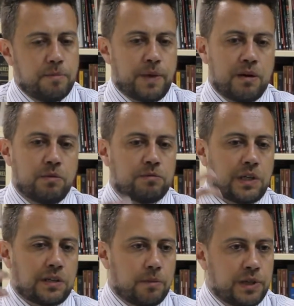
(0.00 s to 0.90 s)
para um
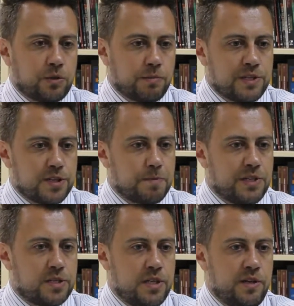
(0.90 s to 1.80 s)
tratamento mais
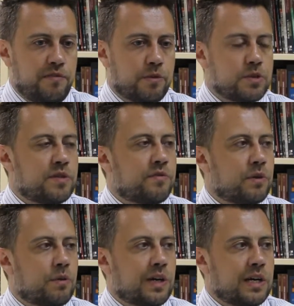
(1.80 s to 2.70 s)
específico, se for
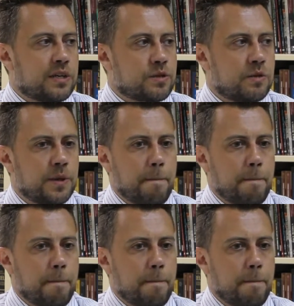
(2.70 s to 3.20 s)
o caso,